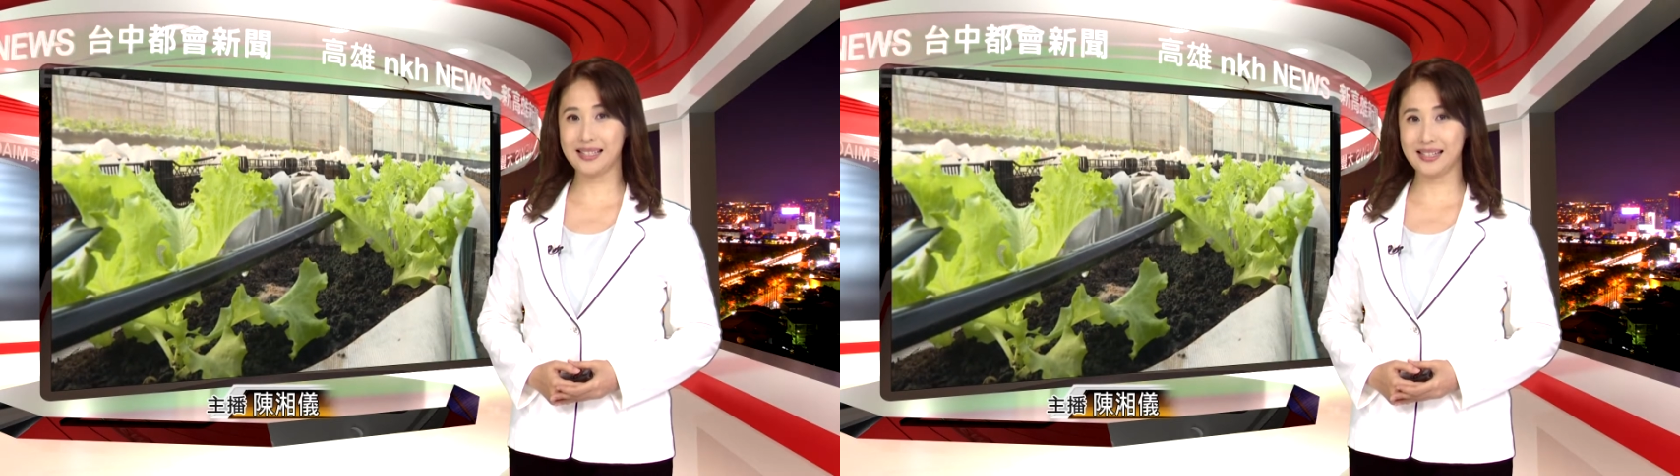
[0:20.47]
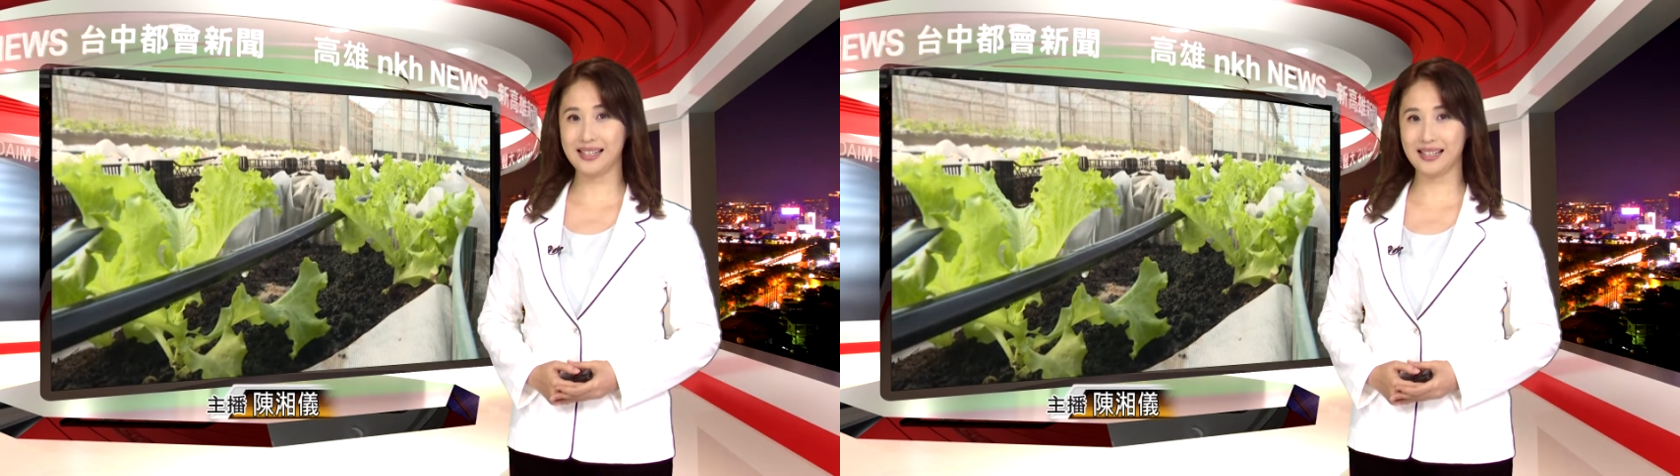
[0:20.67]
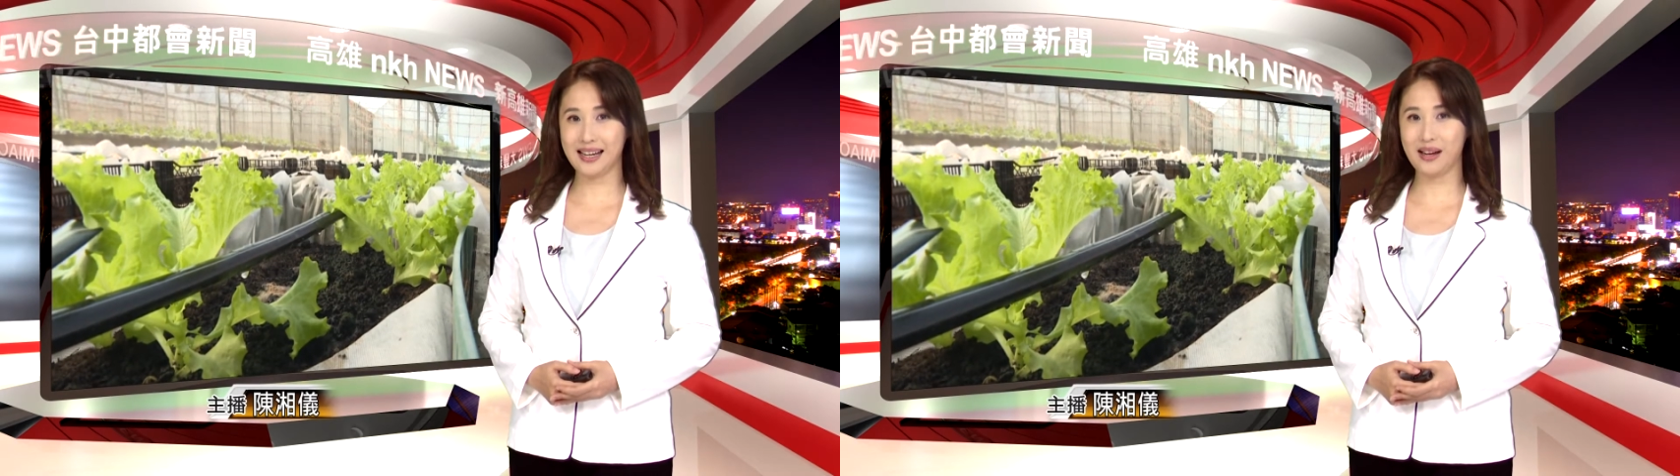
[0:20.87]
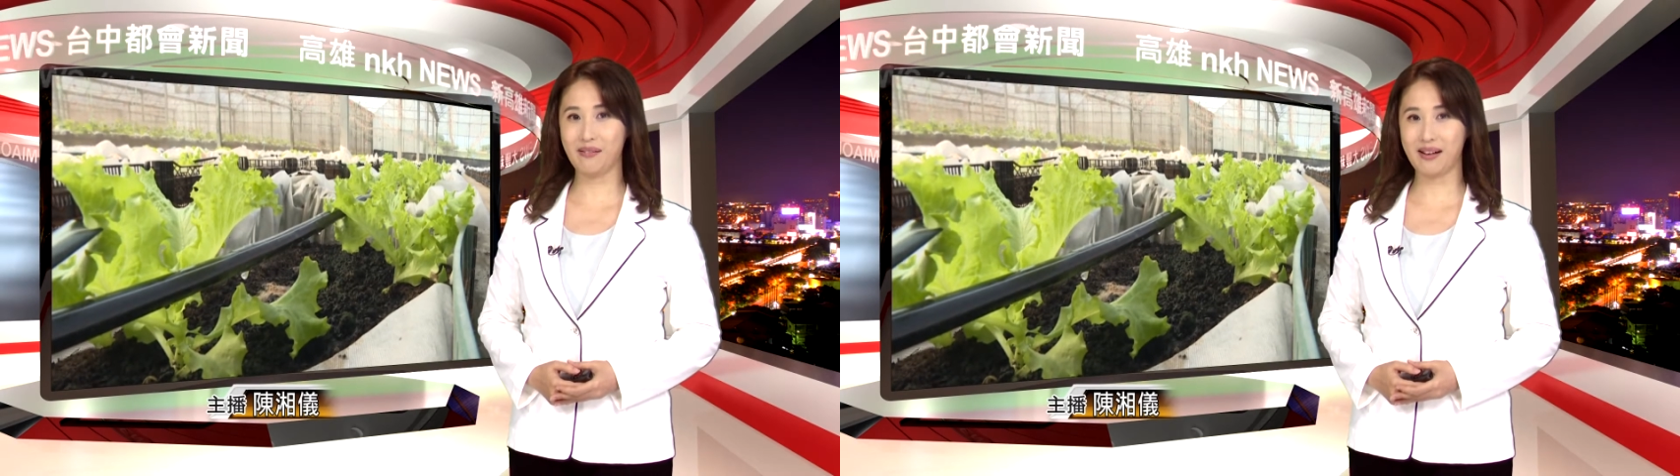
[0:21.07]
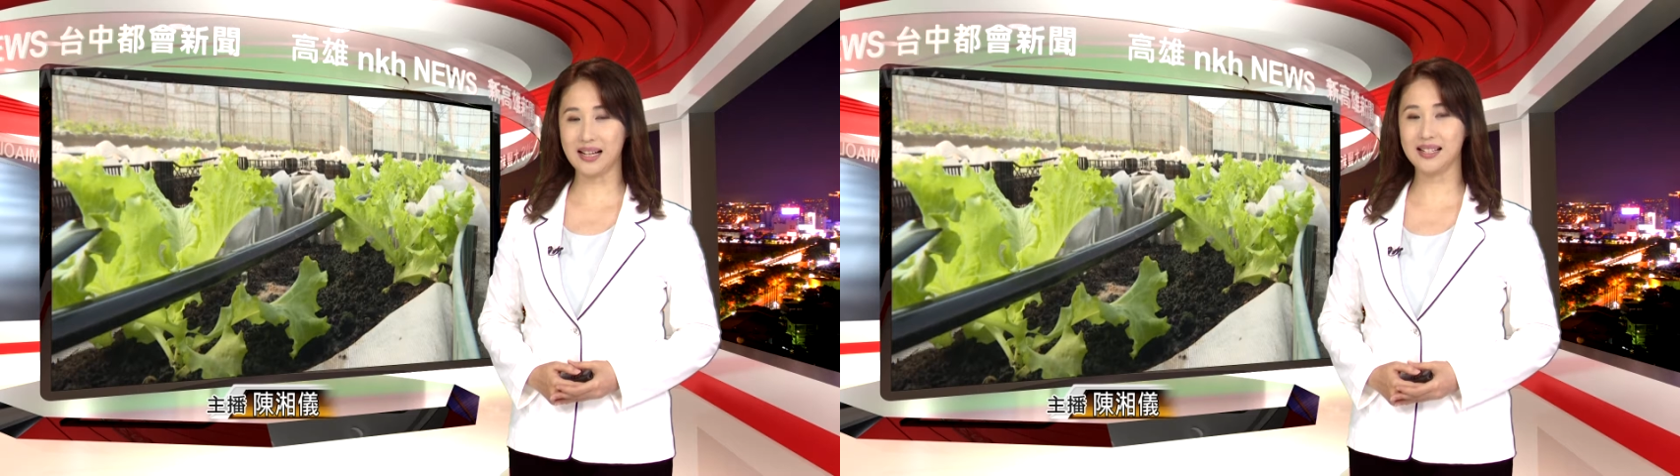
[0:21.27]
今年内
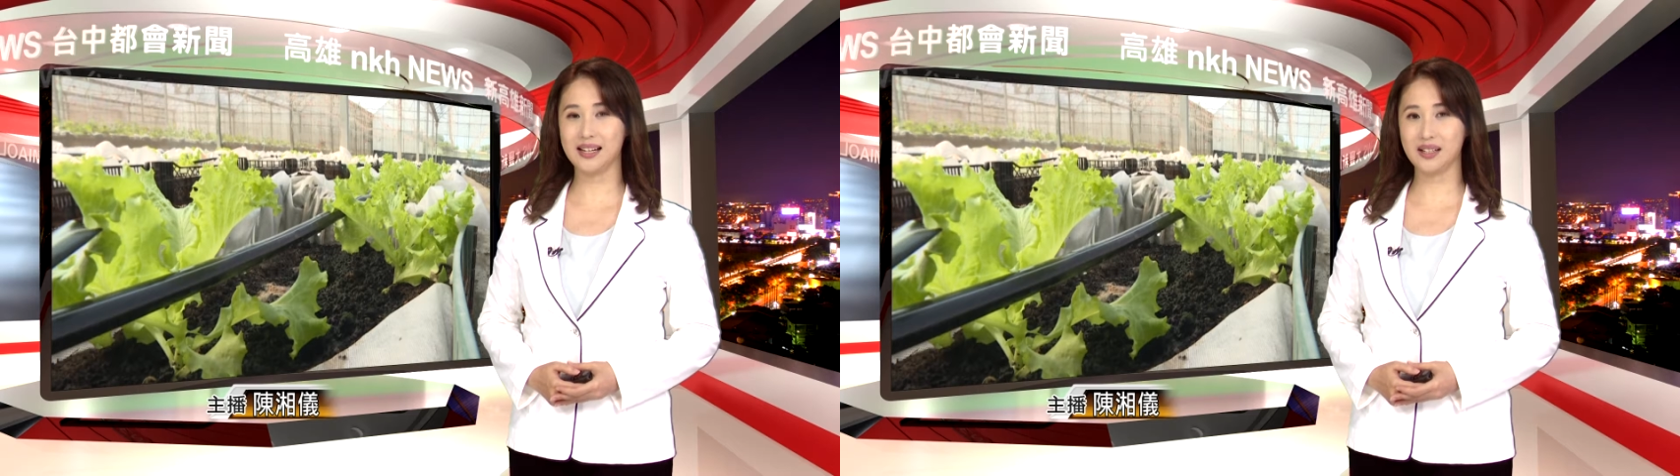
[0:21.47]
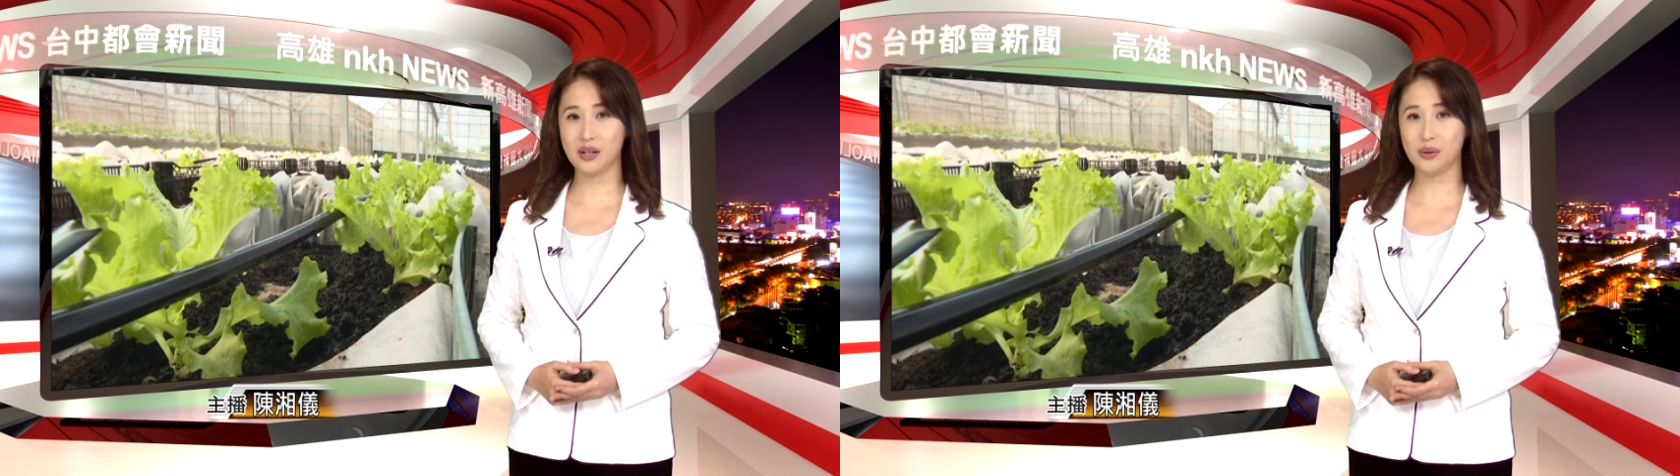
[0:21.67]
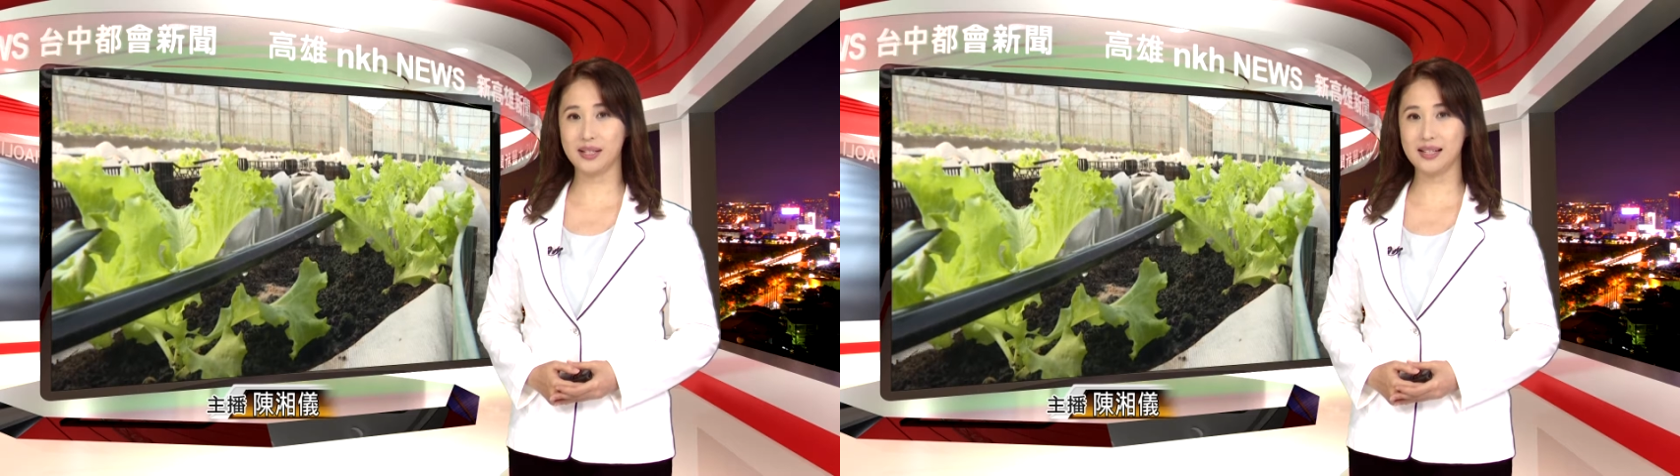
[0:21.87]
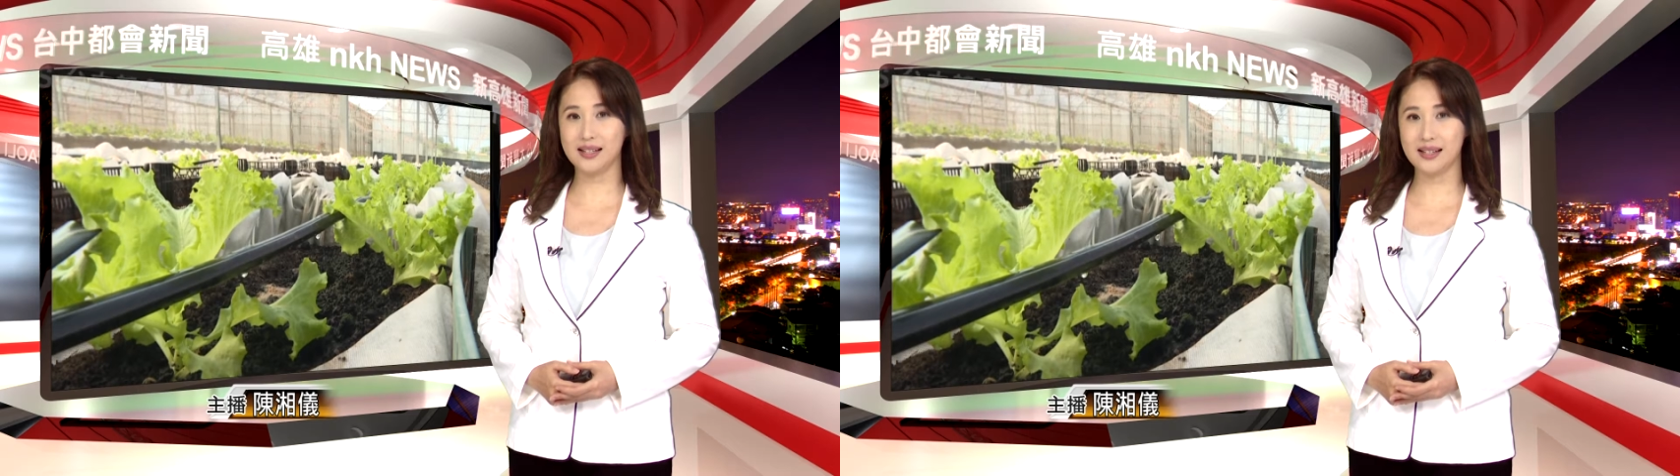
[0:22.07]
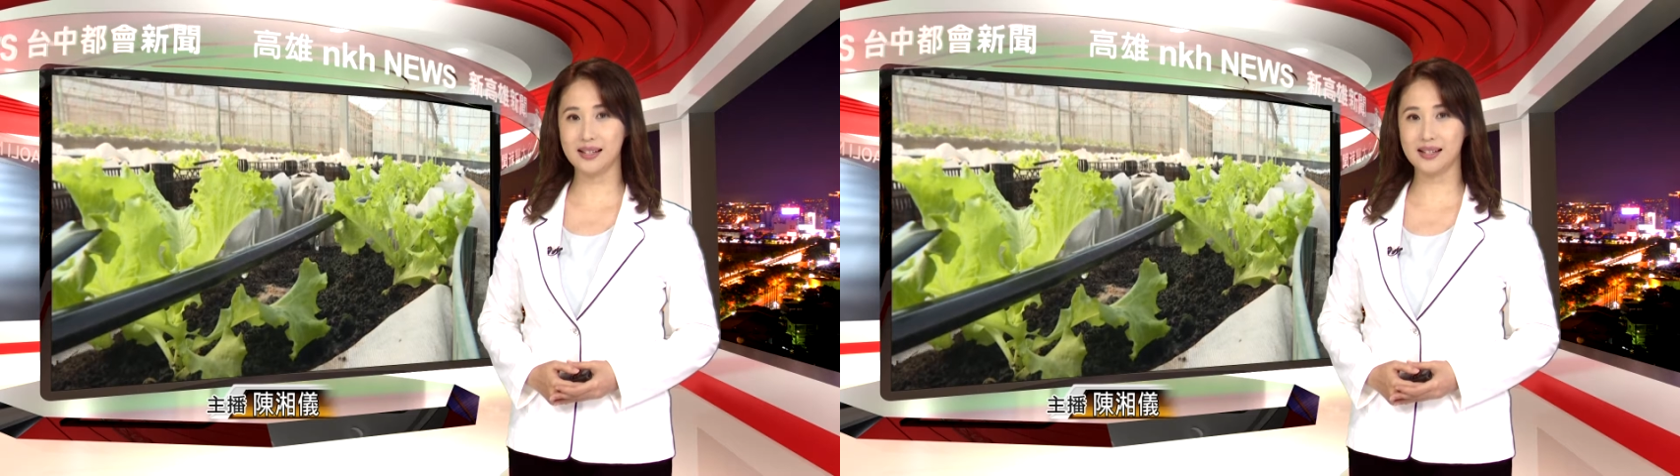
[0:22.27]
完成有机
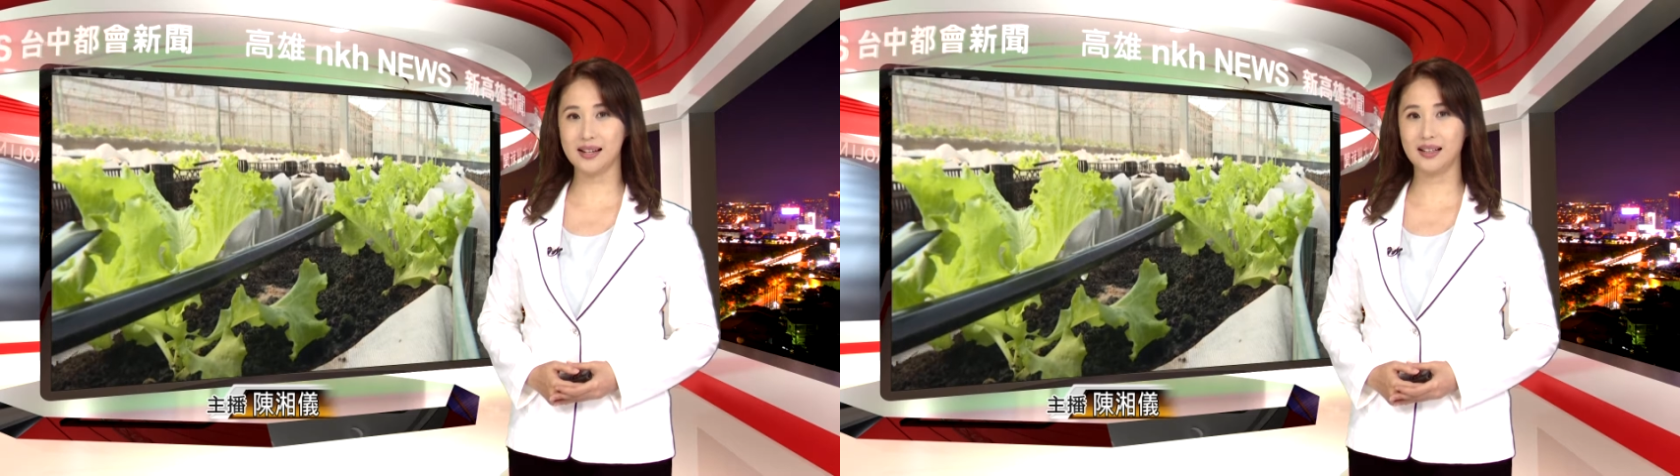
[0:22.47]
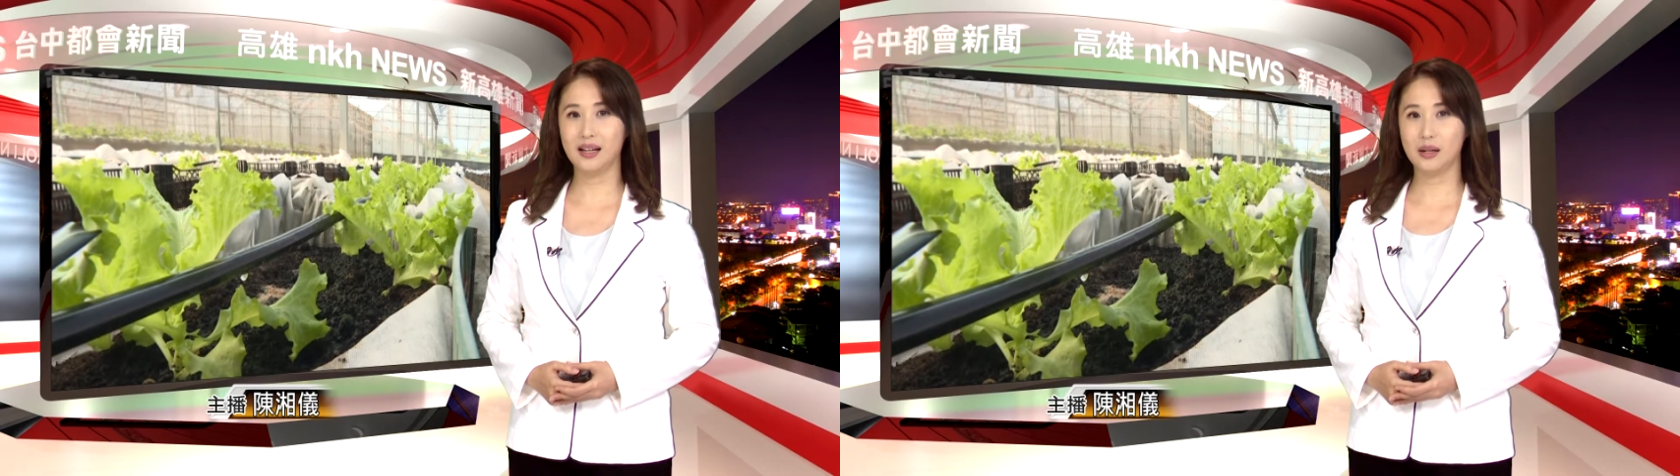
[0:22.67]
的认证，